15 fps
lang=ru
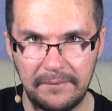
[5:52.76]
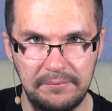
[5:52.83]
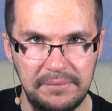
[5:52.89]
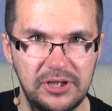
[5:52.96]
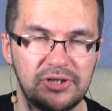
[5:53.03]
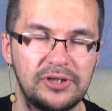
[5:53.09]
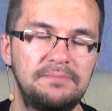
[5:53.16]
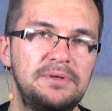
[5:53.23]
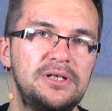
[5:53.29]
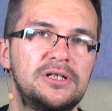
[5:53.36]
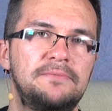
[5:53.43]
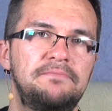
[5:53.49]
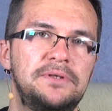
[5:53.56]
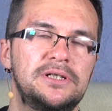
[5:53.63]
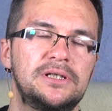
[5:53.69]
пишет,
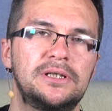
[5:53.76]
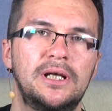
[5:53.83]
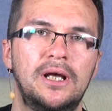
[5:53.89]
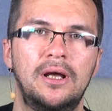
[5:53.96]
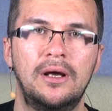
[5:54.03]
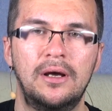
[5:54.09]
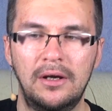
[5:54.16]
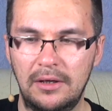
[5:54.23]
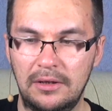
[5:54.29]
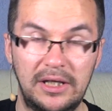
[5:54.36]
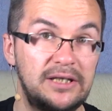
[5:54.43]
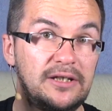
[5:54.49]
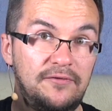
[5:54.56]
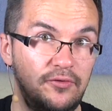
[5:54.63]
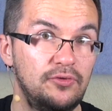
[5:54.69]
пишет, пишет.
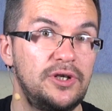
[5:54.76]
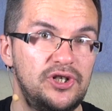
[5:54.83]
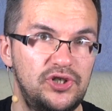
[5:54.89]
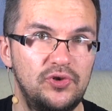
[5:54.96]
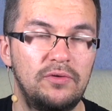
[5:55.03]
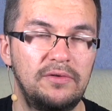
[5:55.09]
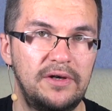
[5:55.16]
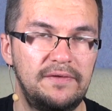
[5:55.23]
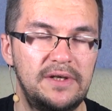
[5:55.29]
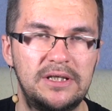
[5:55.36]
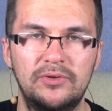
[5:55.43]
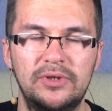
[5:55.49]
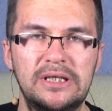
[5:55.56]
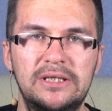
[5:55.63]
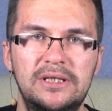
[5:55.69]
Это Full HD
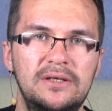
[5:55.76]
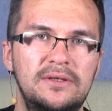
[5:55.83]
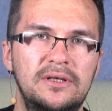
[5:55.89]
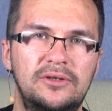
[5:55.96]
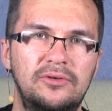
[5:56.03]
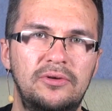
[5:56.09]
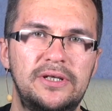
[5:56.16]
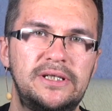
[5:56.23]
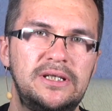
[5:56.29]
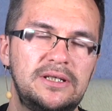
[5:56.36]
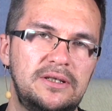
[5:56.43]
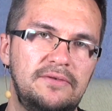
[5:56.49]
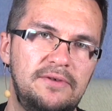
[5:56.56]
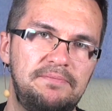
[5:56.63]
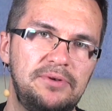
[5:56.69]
видео, естественно, то есть
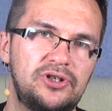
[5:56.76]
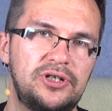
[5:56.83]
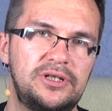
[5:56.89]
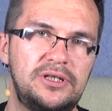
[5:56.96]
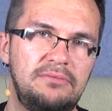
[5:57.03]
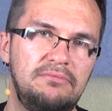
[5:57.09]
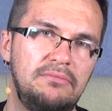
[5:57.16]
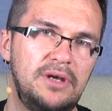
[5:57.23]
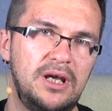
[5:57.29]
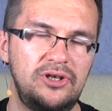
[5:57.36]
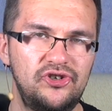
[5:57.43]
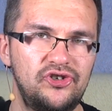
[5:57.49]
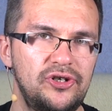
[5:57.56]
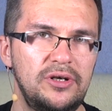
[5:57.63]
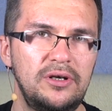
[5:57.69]
если вы пишете
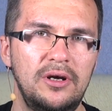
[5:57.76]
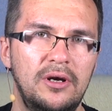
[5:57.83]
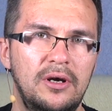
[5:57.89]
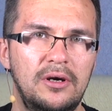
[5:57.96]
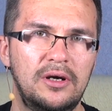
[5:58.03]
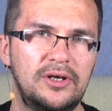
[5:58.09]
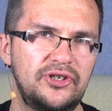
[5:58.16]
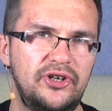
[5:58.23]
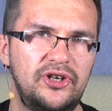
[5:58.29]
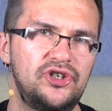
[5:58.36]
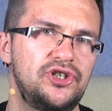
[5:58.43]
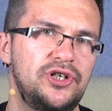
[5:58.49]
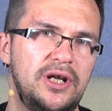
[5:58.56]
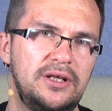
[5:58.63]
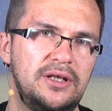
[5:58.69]
меньше
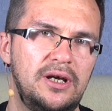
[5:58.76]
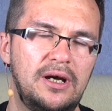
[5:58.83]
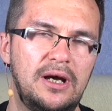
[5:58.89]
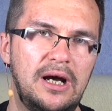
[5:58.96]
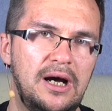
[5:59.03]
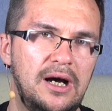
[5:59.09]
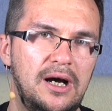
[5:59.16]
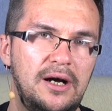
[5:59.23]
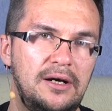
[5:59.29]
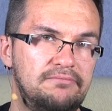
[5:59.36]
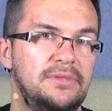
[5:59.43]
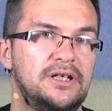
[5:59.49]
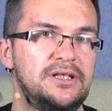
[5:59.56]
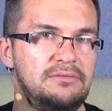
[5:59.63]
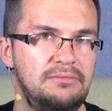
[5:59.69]
разрешения, а
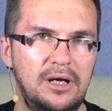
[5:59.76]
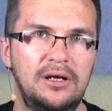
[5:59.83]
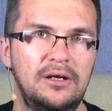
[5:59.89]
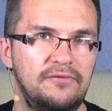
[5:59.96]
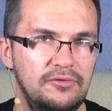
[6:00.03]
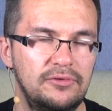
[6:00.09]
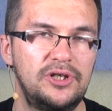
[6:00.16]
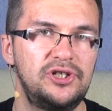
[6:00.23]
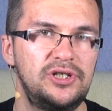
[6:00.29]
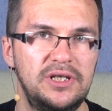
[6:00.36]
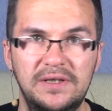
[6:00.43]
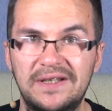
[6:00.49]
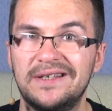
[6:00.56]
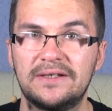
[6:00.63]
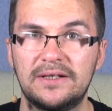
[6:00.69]
максимально Full HD
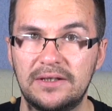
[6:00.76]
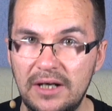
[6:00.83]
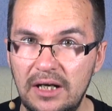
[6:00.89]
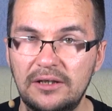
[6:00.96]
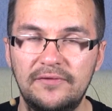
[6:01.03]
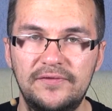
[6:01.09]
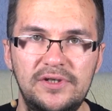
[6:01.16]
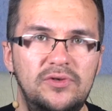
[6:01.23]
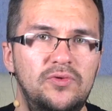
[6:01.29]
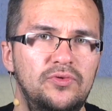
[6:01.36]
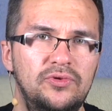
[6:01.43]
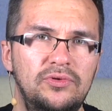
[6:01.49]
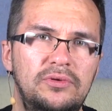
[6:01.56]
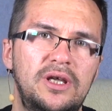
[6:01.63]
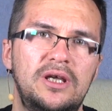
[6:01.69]
30 кадров в
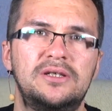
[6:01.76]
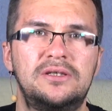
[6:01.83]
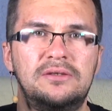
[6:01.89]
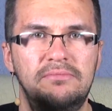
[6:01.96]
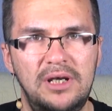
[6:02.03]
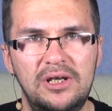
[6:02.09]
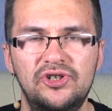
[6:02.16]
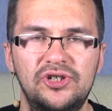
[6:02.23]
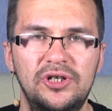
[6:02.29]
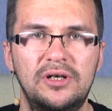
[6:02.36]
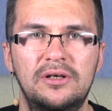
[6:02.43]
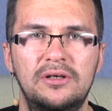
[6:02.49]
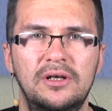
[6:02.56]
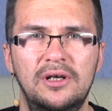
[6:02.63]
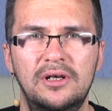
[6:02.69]
секунду, есть меньше,
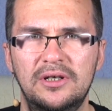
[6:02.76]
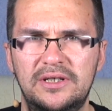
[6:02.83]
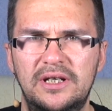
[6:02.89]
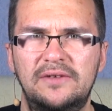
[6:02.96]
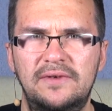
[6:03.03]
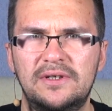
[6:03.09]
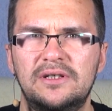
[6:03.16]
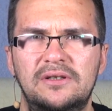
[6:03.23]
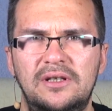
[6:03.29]
соответственно,